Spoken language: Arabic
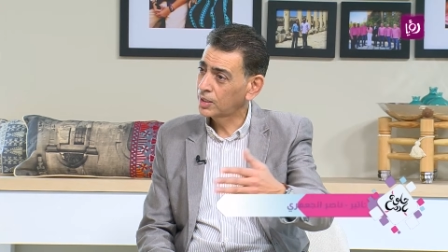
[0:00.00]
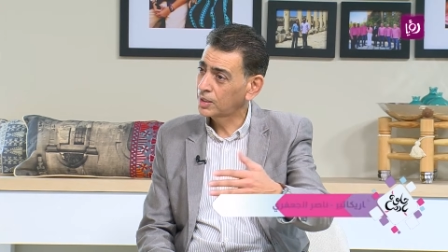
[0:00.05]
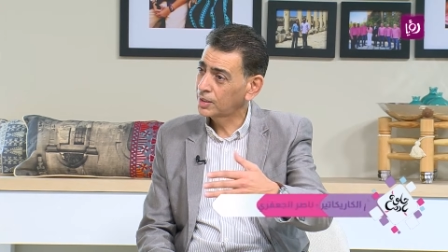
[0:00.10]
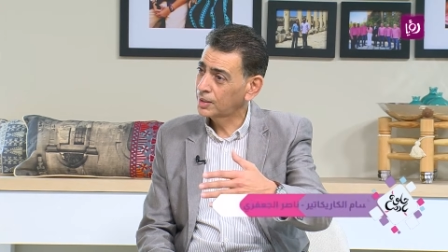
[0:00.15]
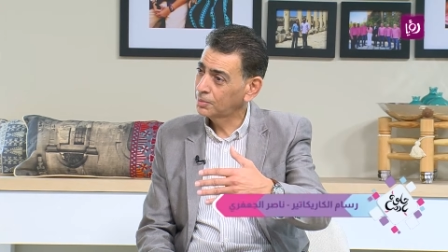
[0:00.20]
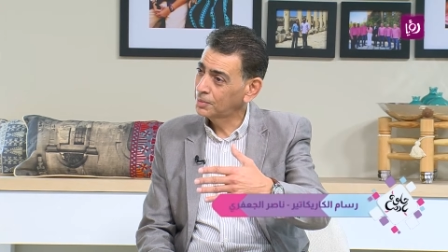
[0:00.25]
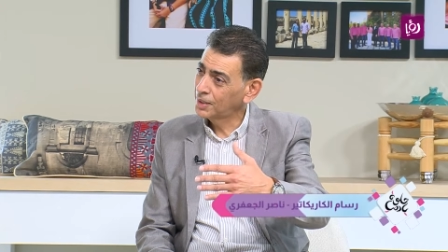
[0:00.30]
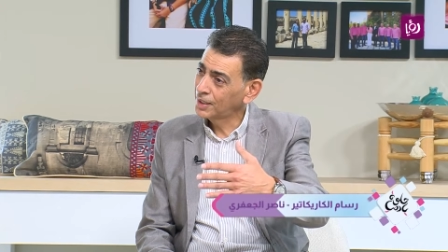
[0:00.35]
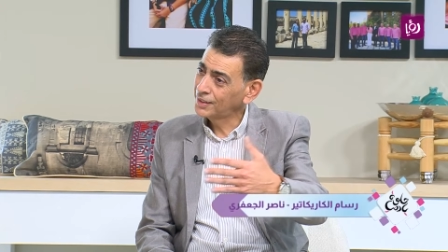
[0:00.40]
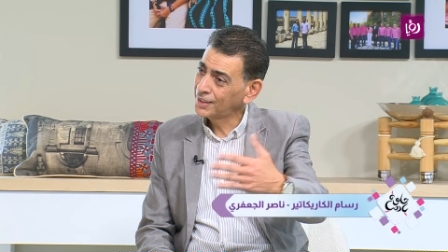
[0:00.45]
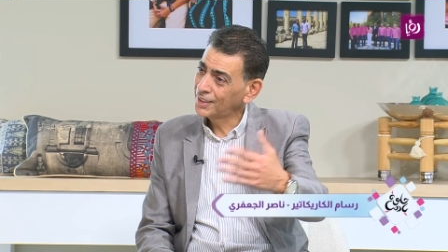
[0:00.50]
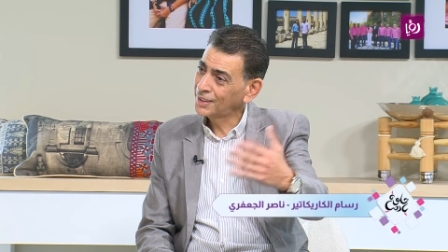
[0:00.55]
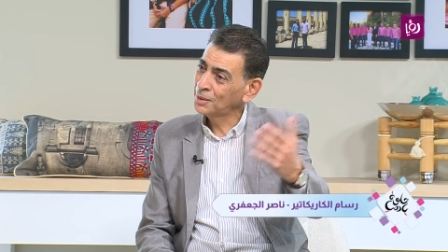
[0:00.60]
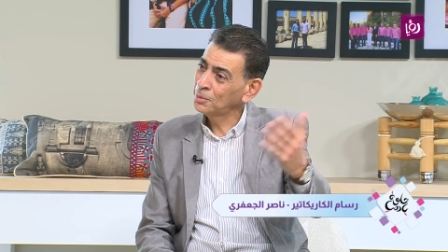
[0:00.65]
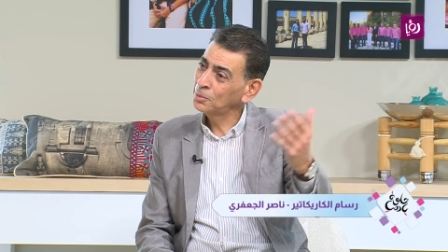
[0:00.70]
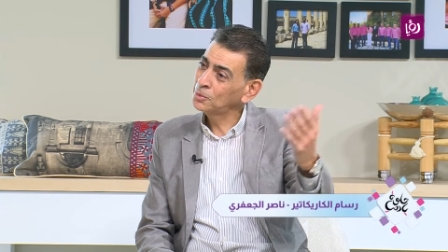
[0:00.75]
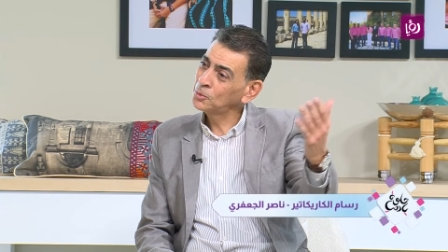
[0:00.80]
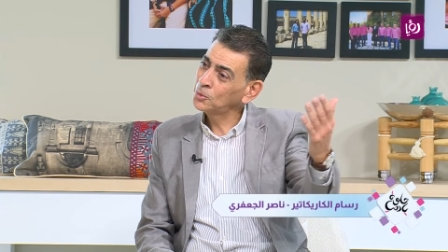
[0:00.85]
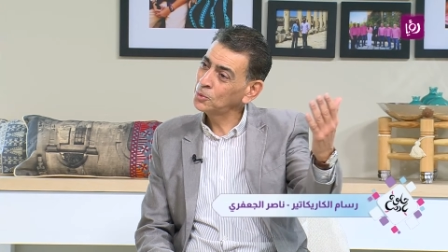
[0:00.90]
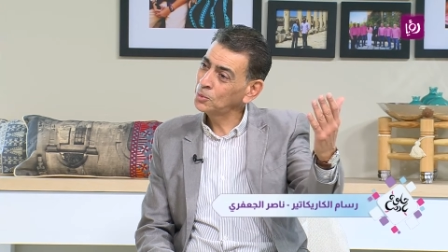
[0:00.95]
إذا بدها تحكي
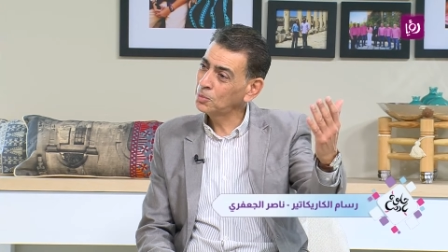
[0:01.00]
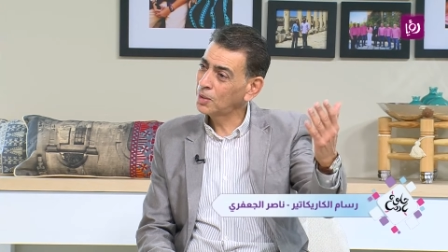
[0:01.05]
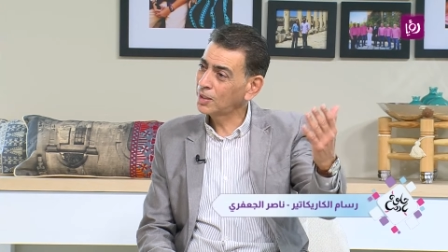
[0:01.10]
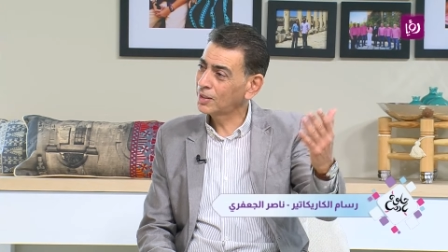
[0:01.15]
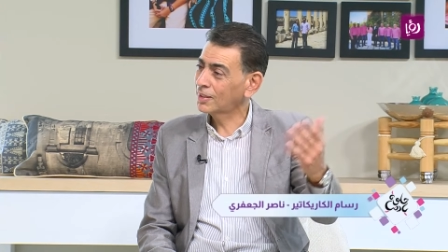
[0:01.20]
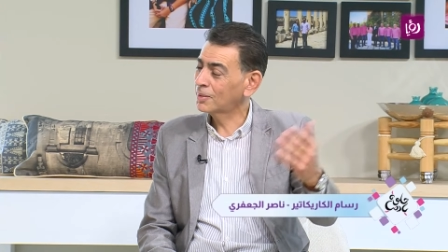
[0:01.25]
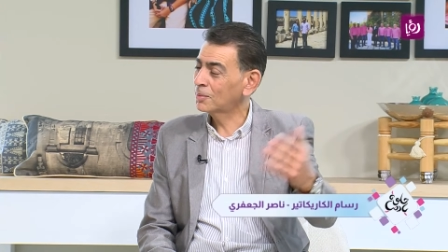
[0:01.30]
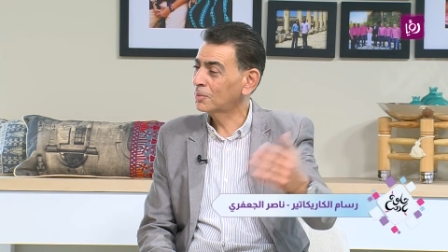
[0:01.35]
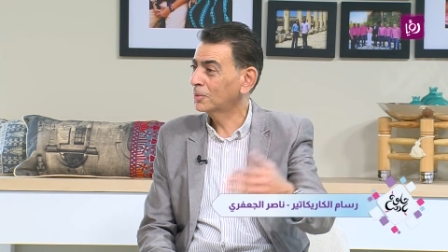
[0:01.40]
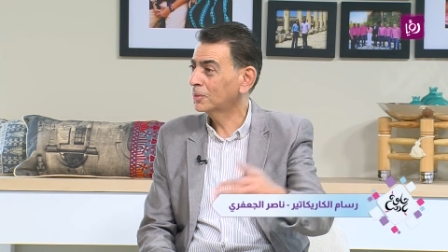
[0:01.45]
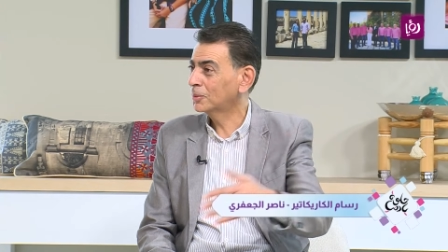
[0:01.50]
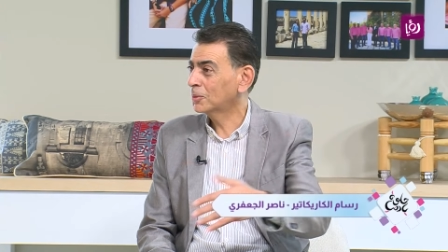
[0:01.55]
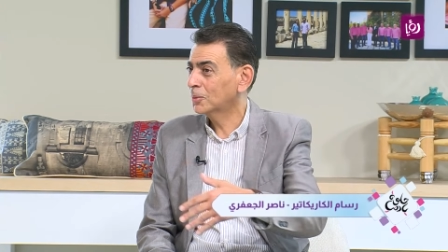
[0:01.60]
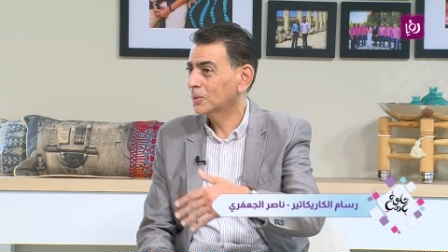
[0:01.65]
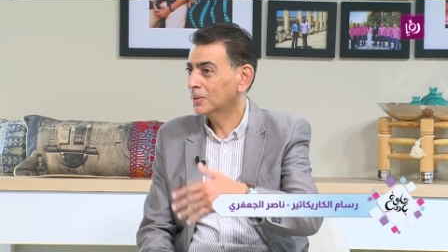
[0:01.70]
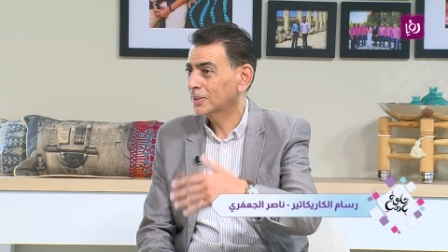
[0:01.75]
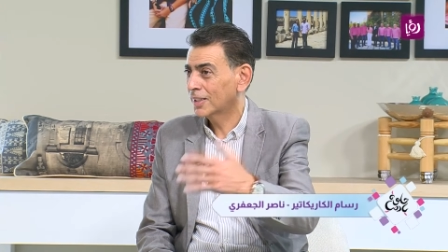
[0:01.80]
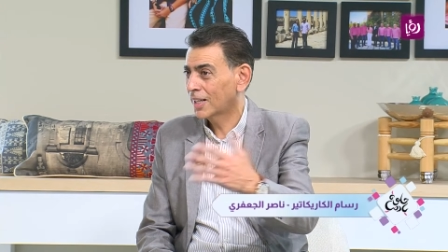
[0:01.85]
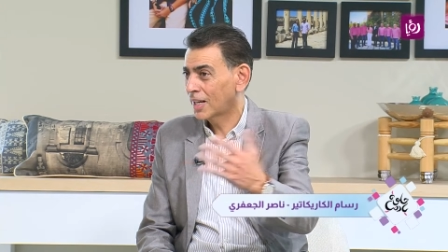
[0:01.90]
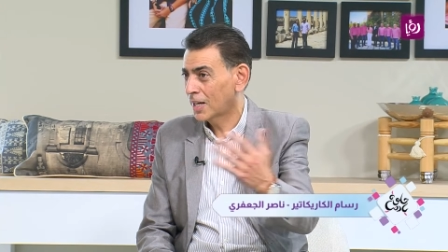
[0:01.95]
بتكون برا
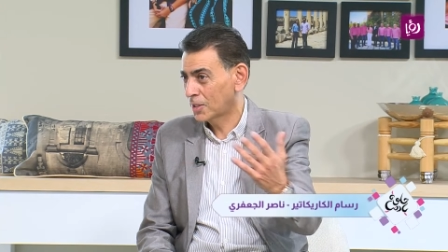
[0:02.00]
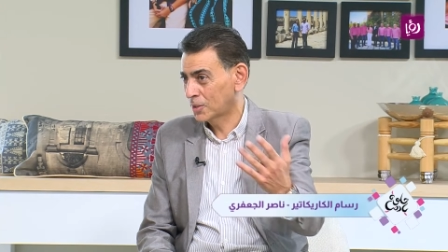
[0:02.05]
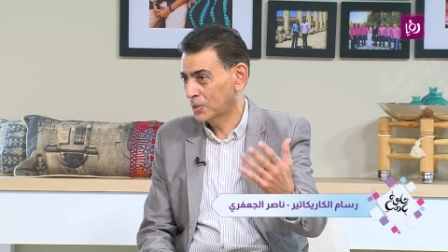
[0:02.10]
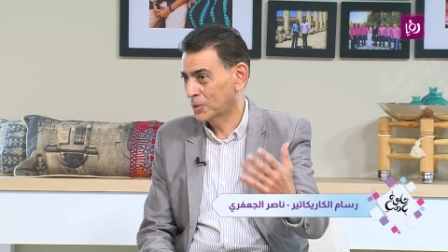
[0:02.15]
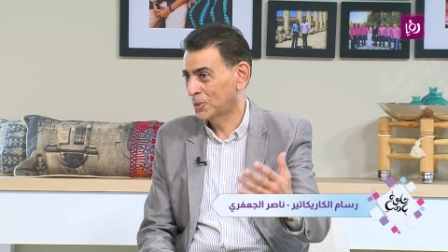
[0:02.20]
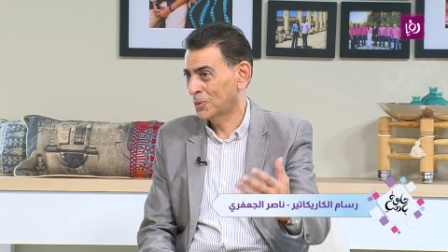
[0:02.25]
بتكون خارج